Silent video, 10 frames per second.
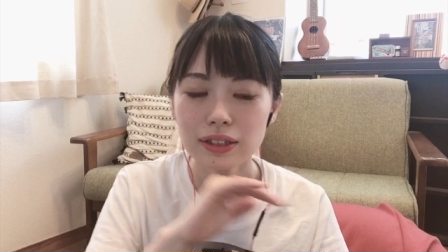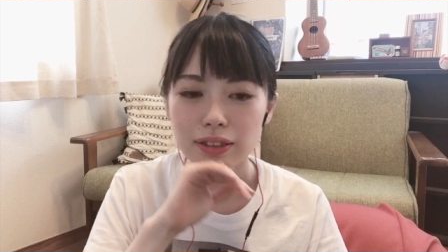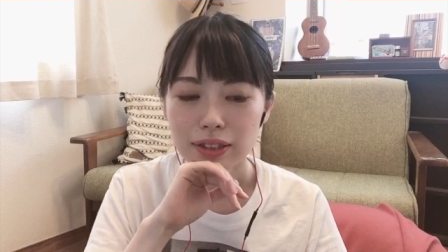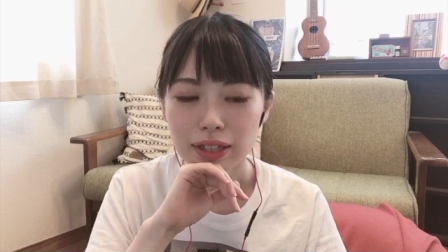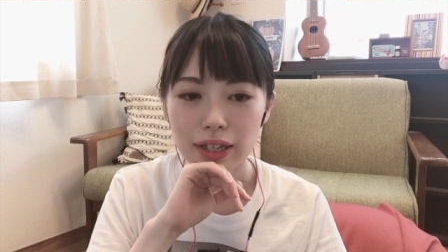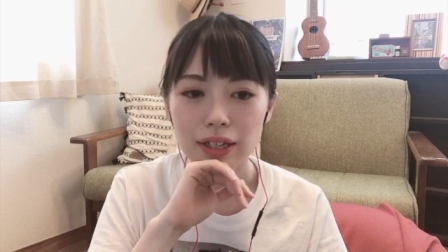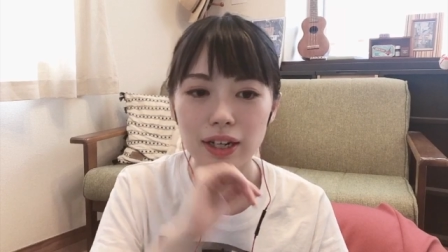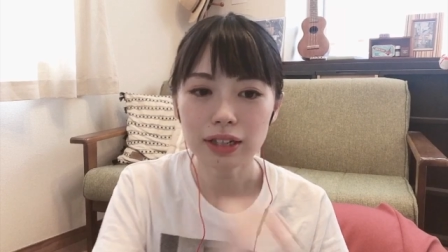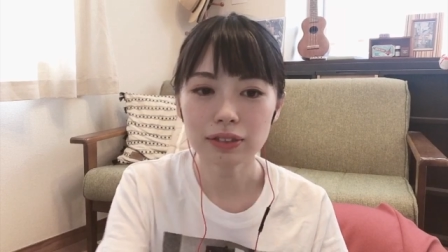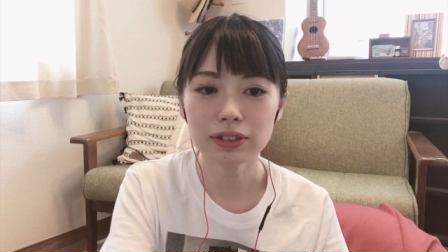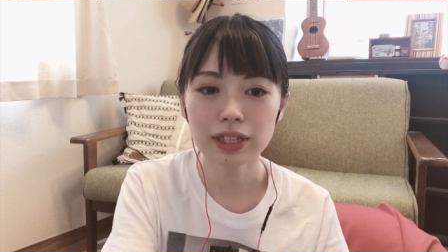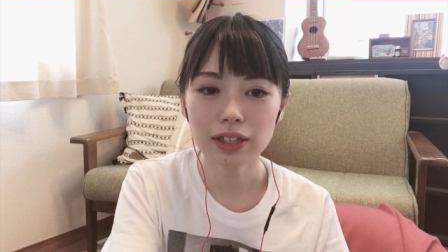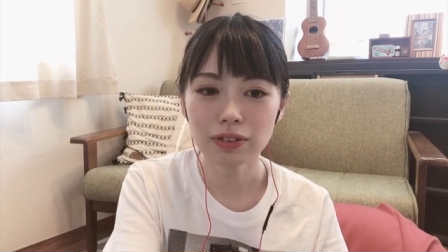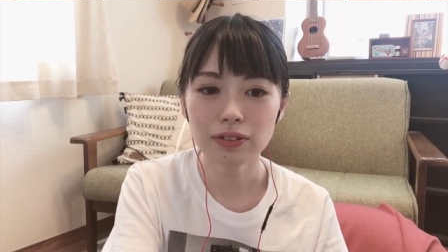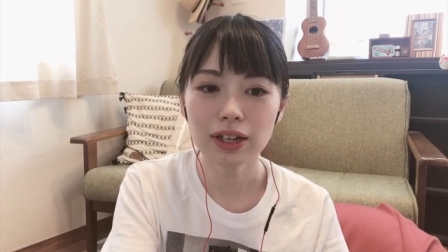ねあの
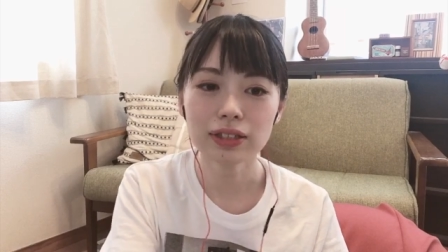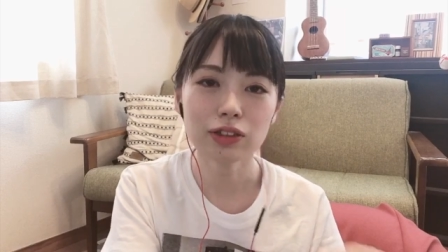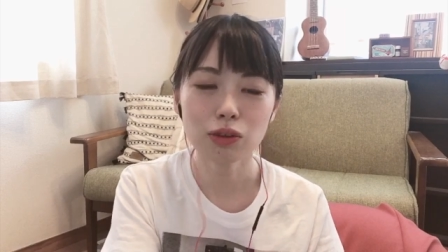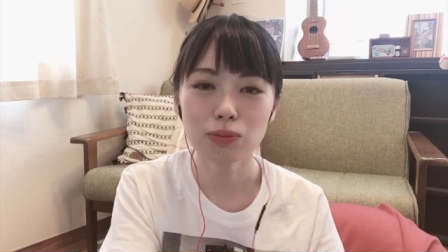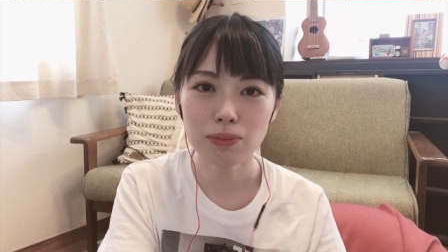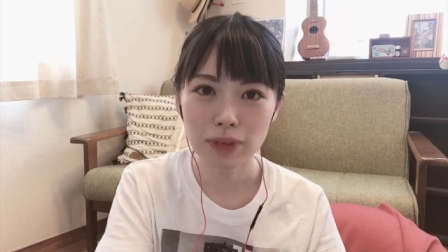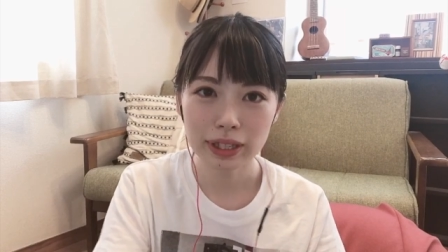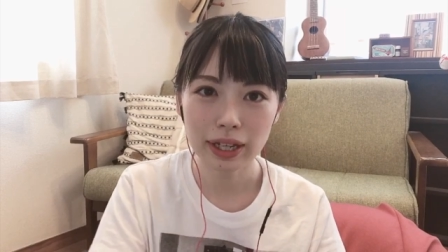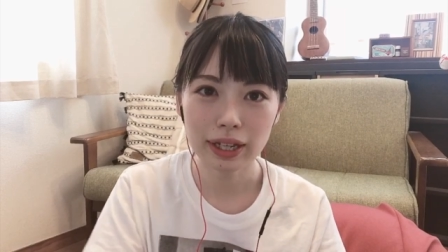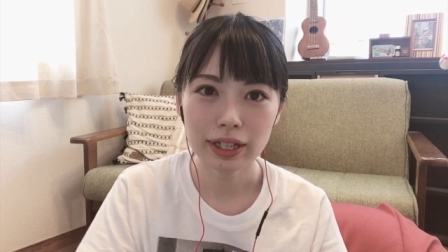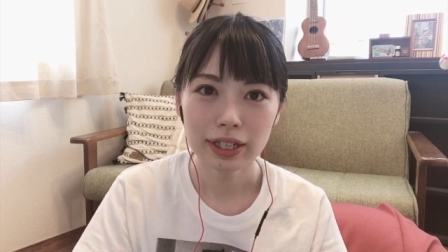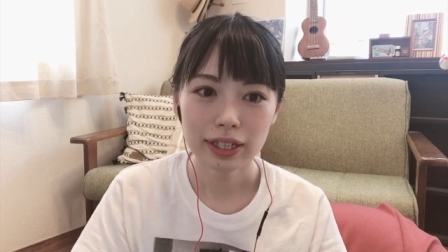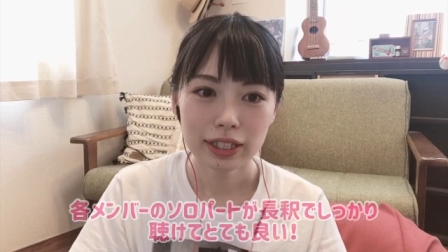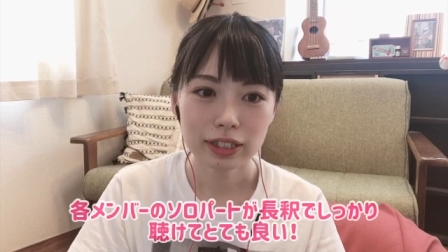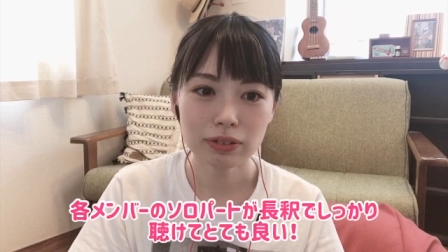最後かなともまで
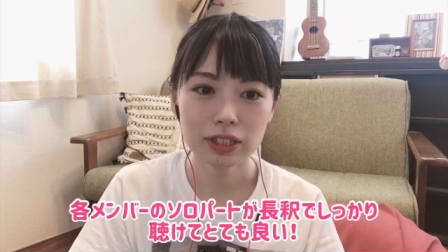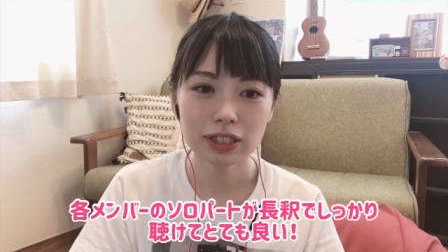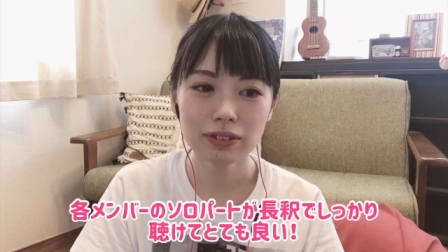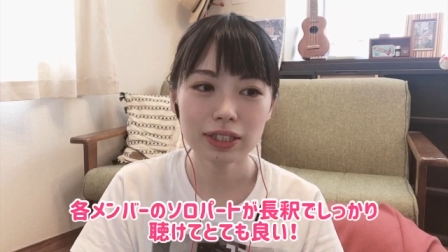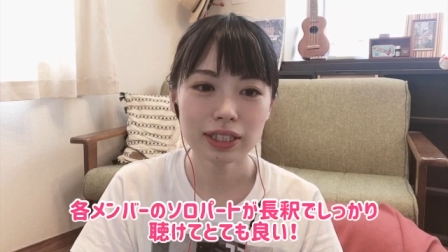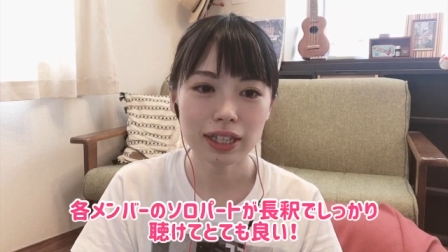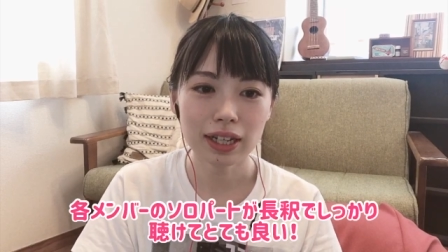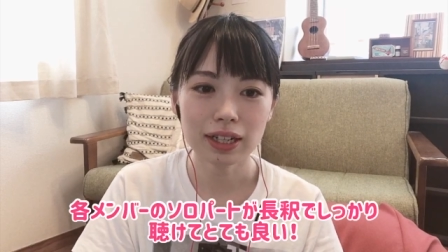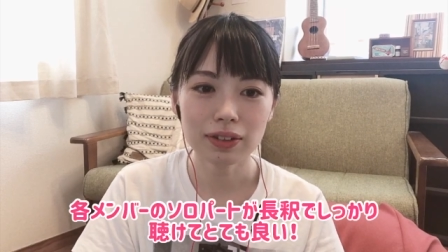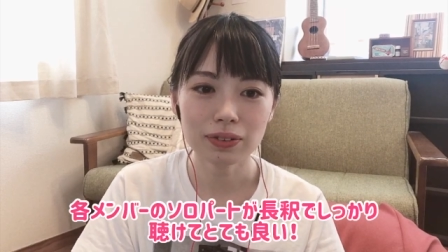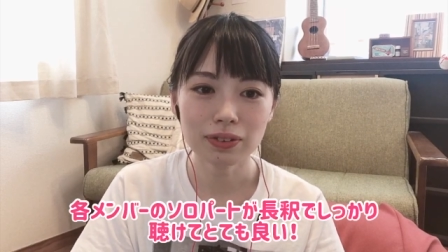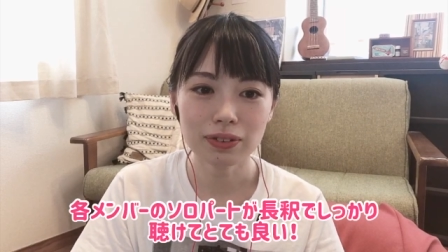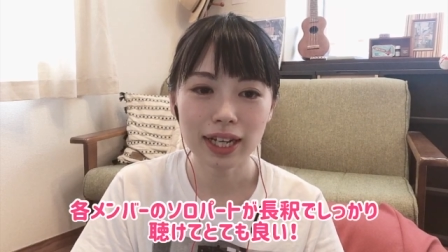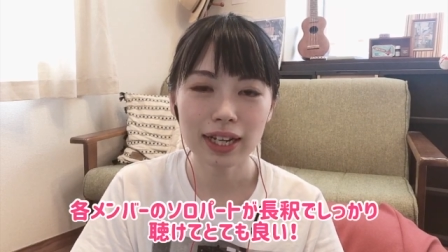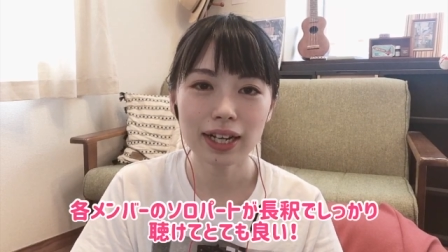一人一人さこ
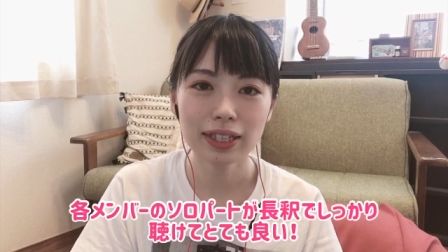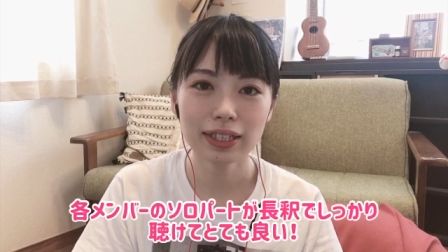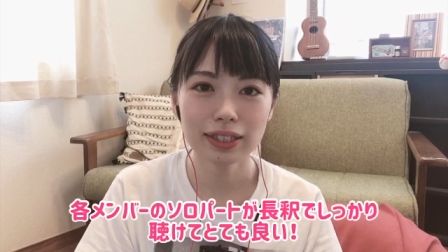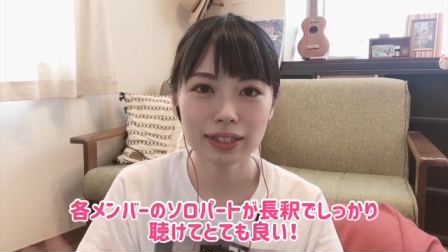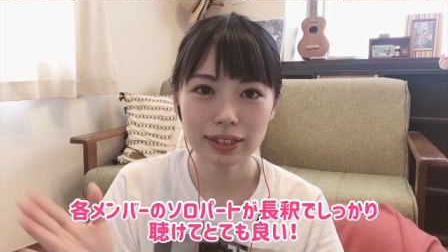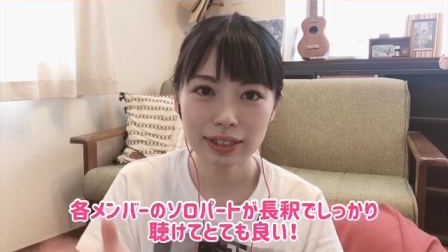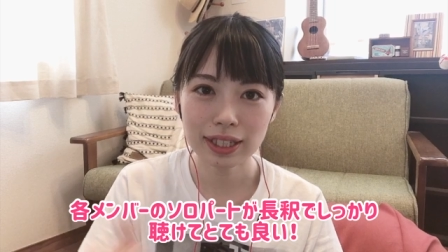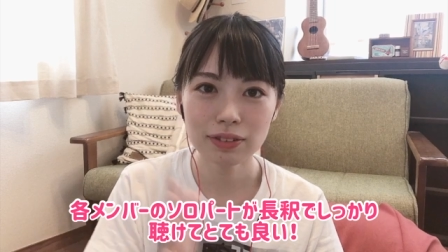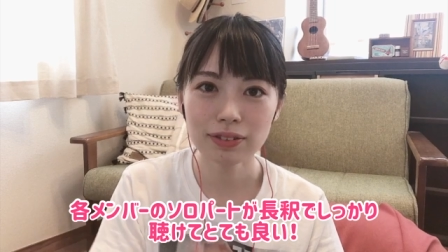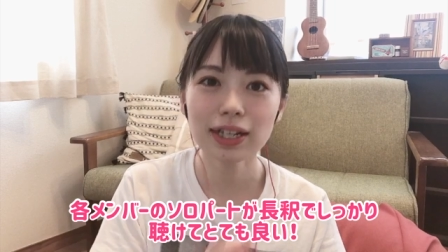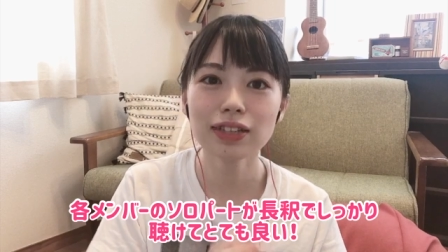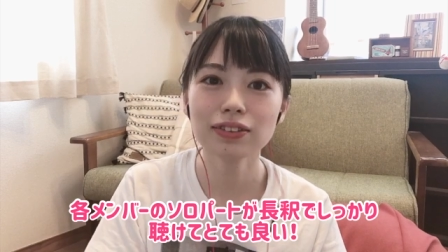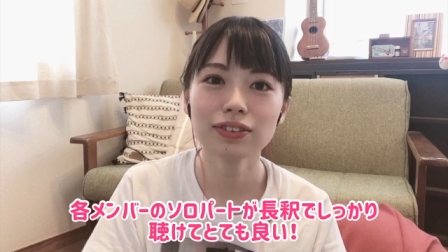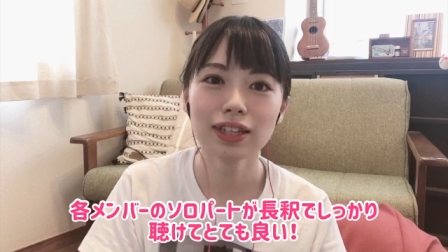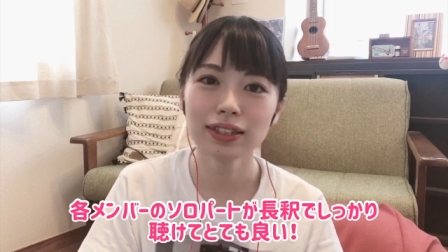の長いちゃんと長
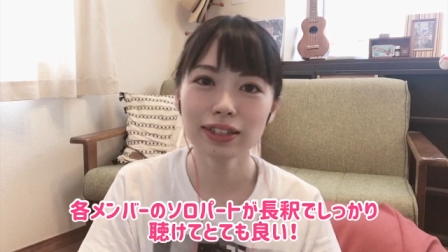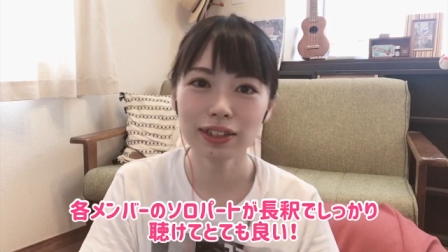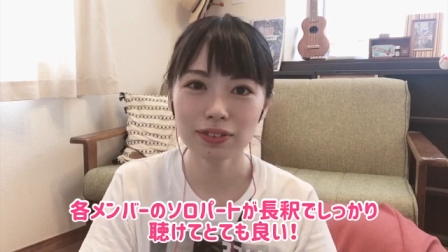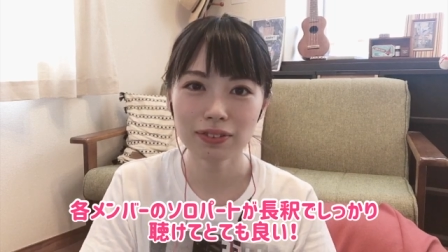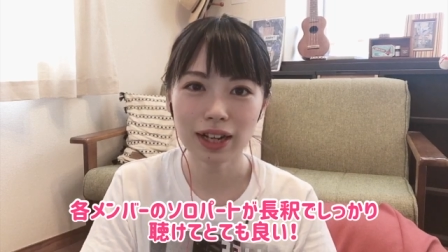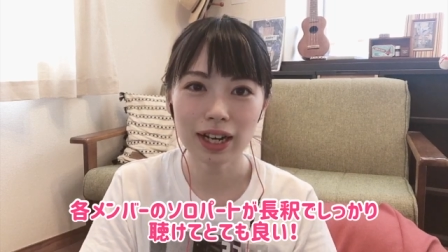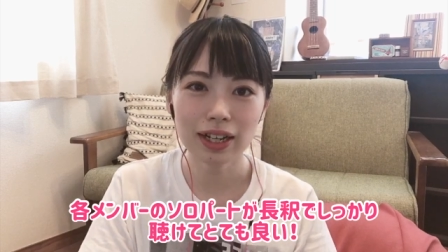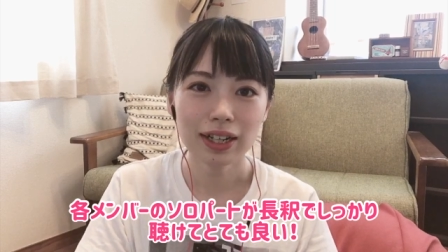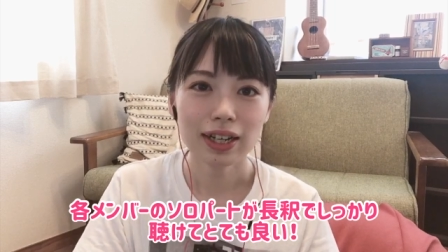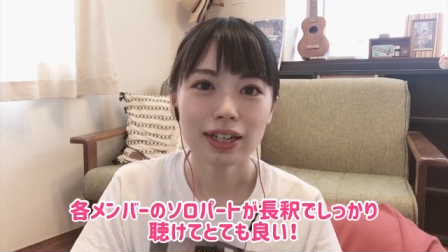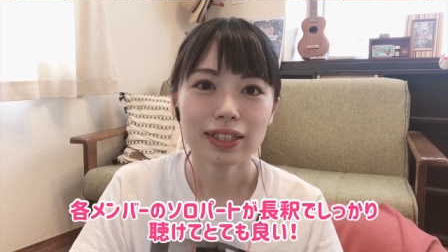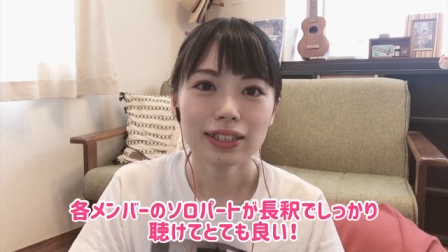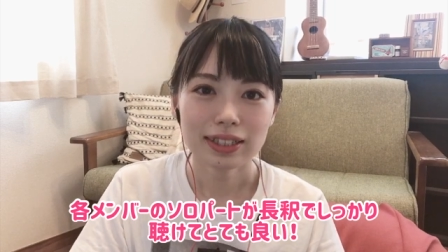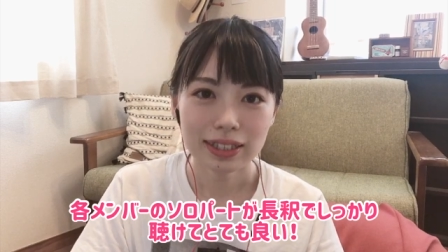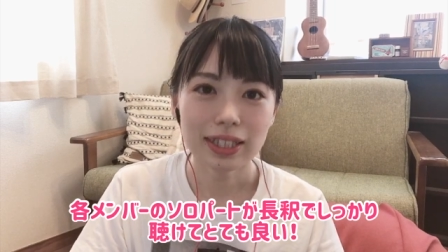く歌ってるのが
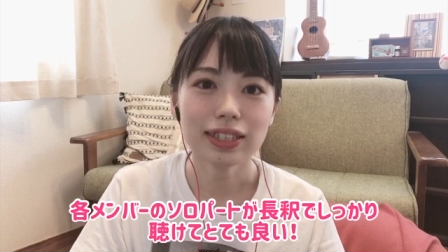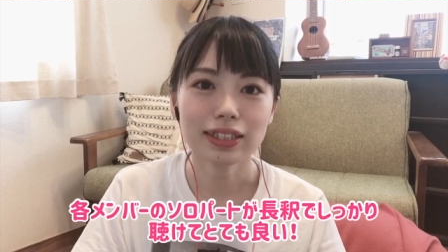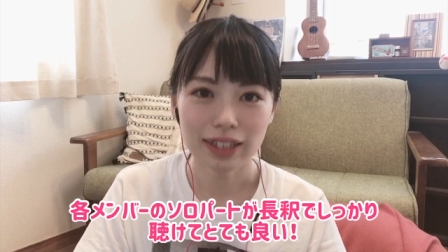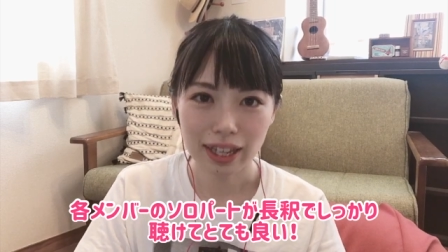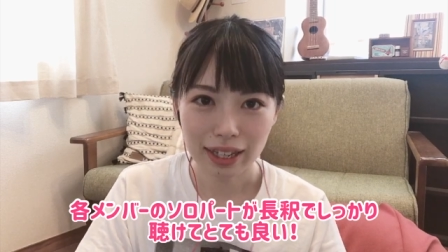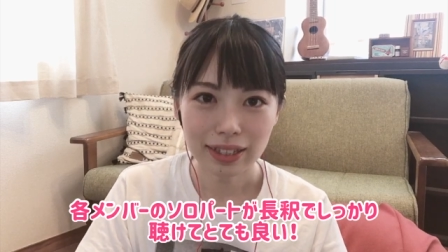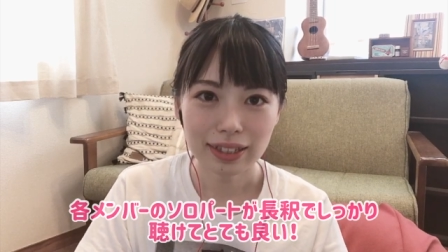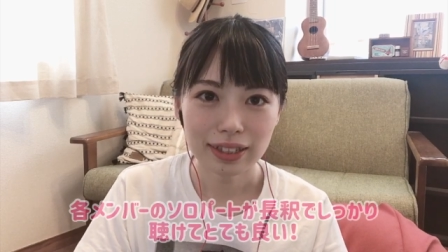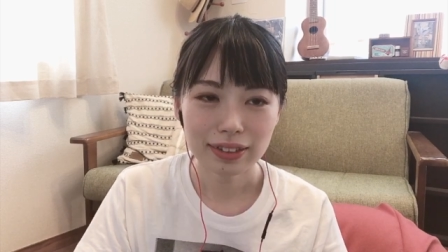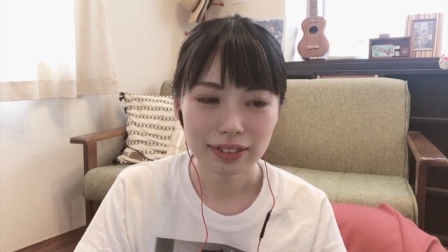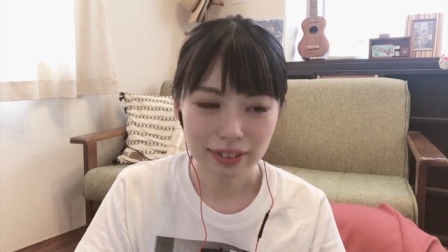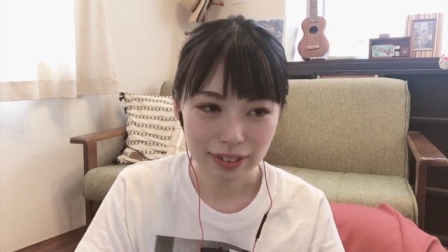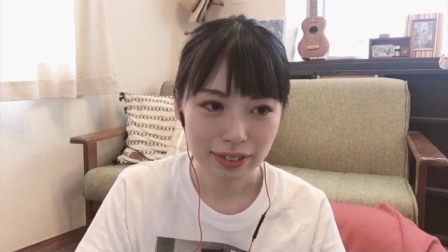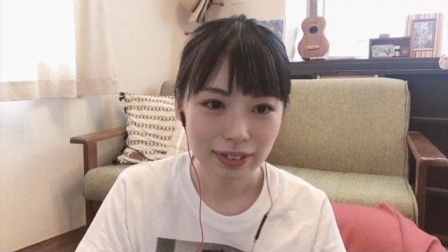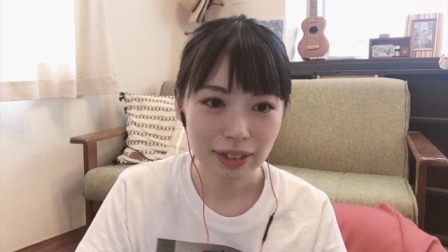いいですね
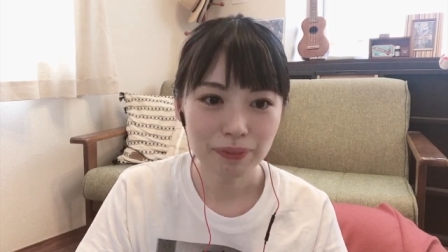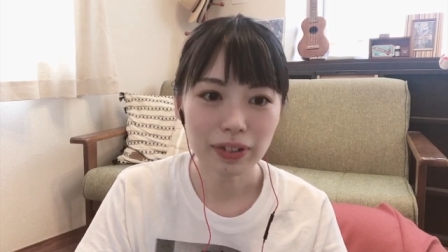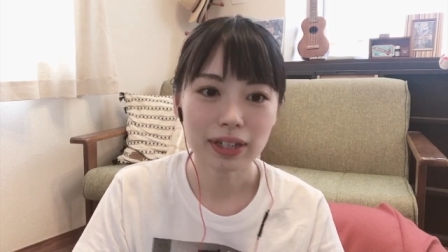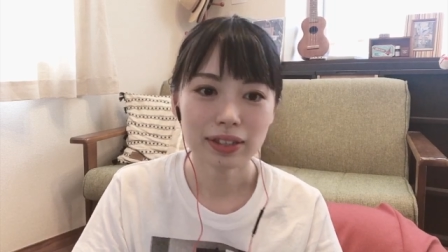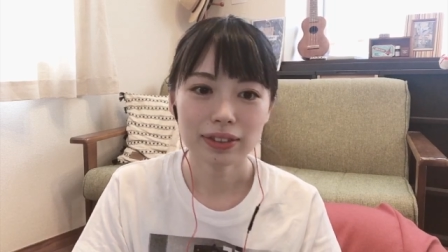うんやっぱ